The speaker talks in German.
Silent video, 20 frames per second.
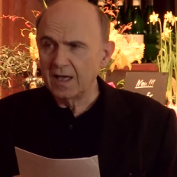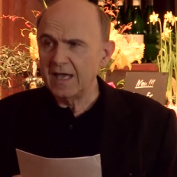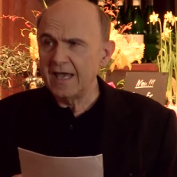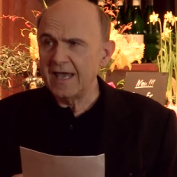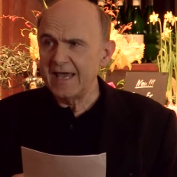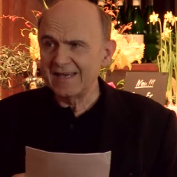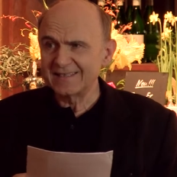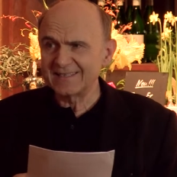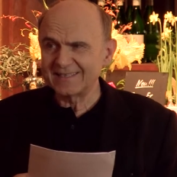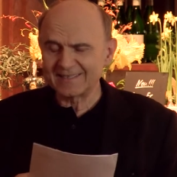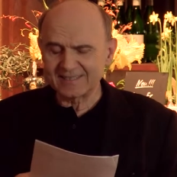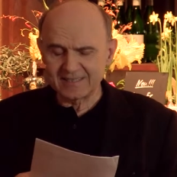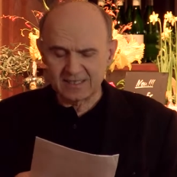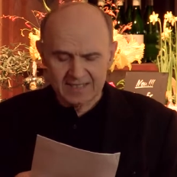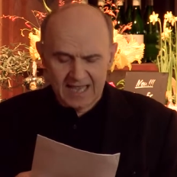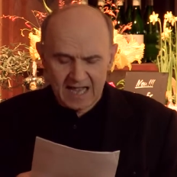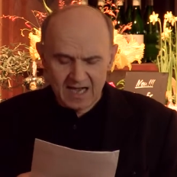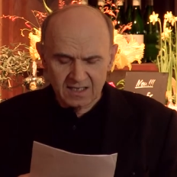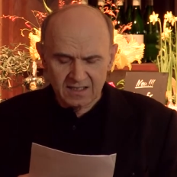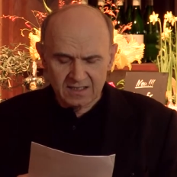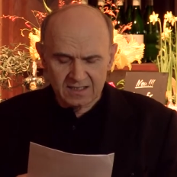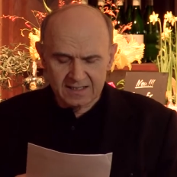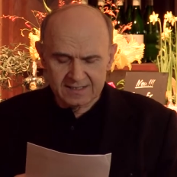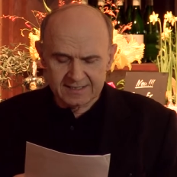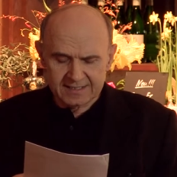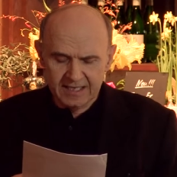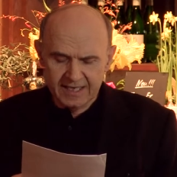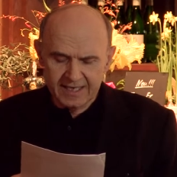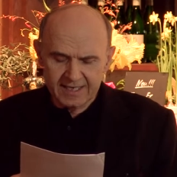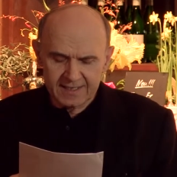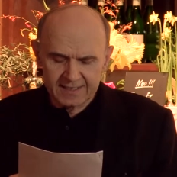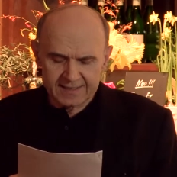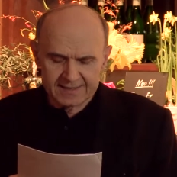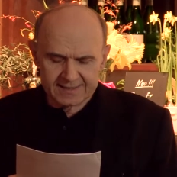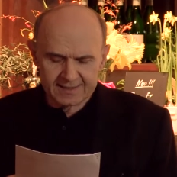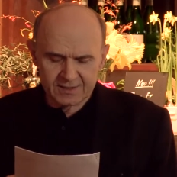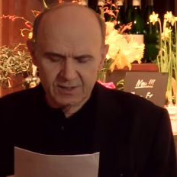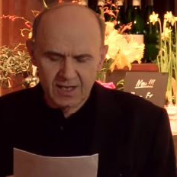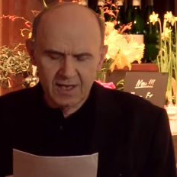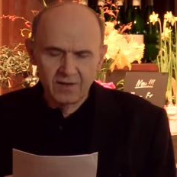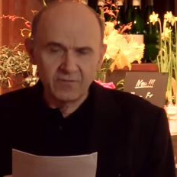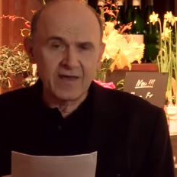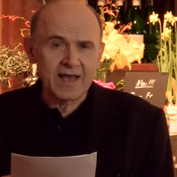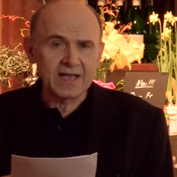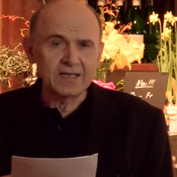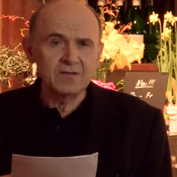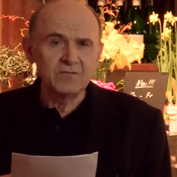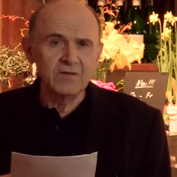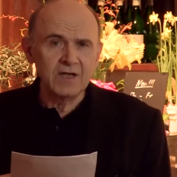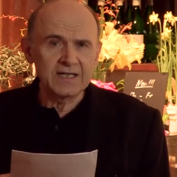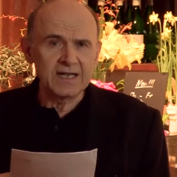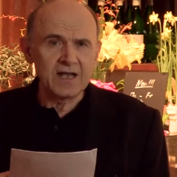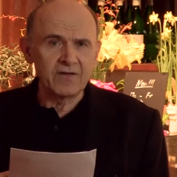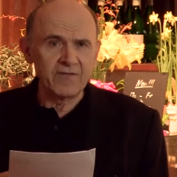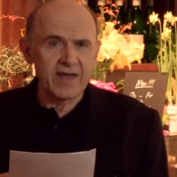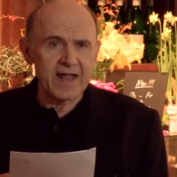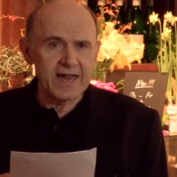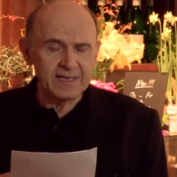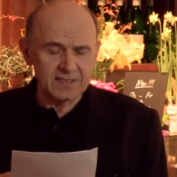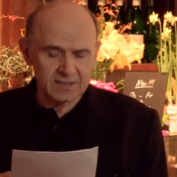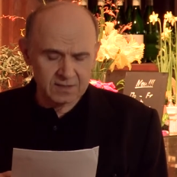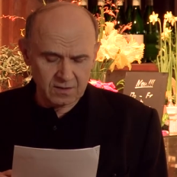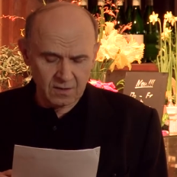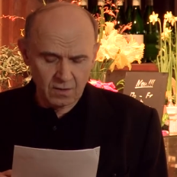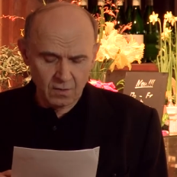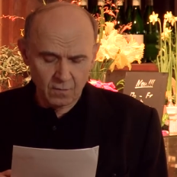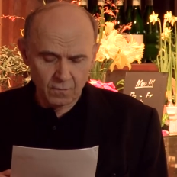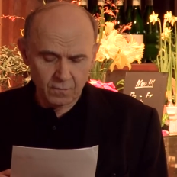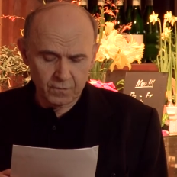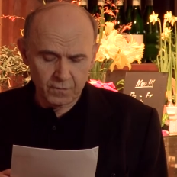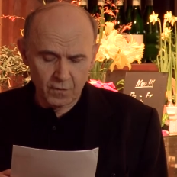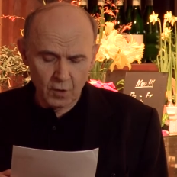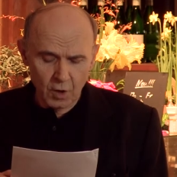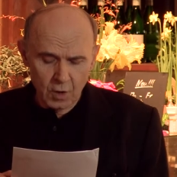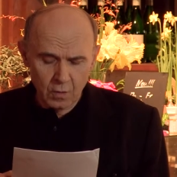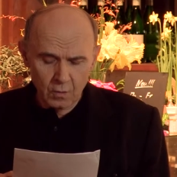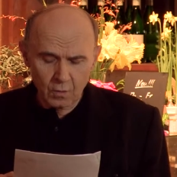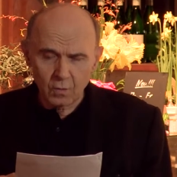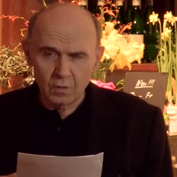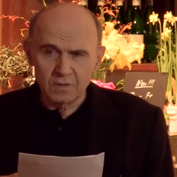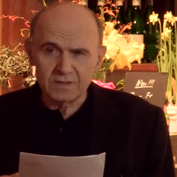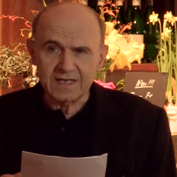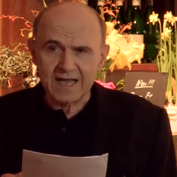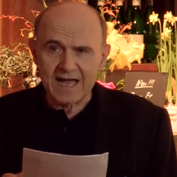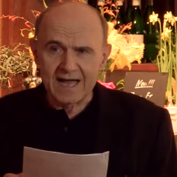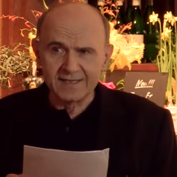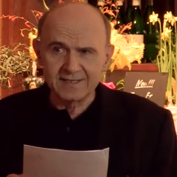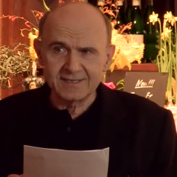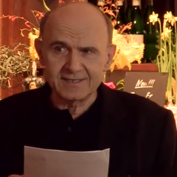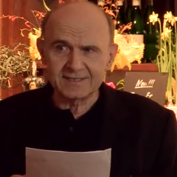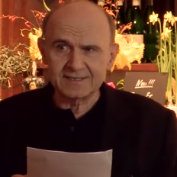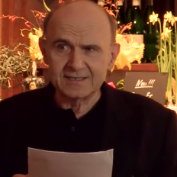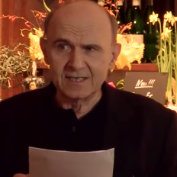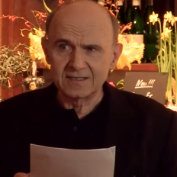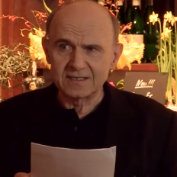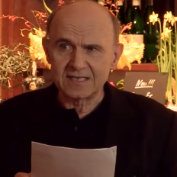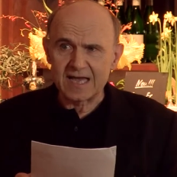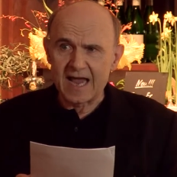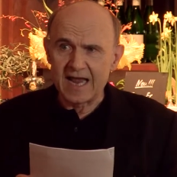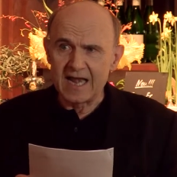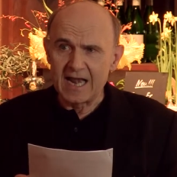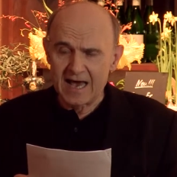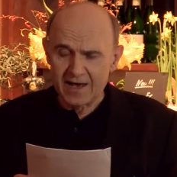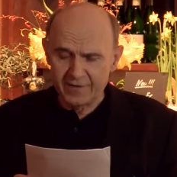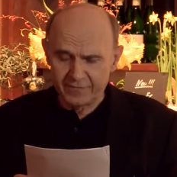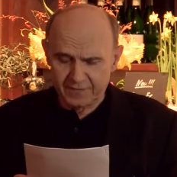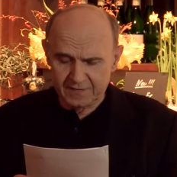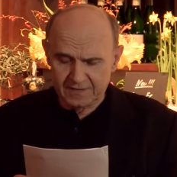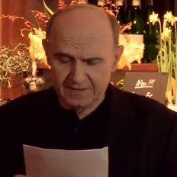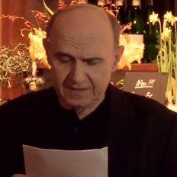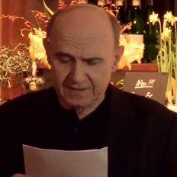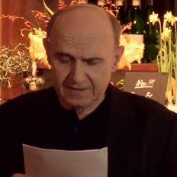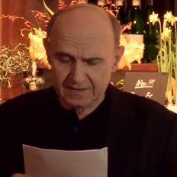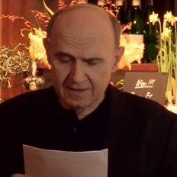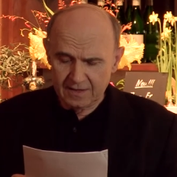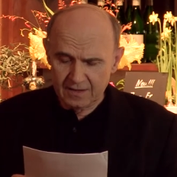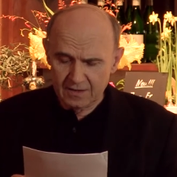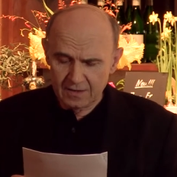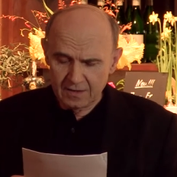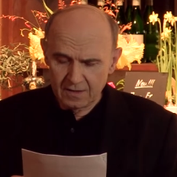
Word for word: Erst dank des Lichts werden wir der Welt voll und ganz teilhaftig.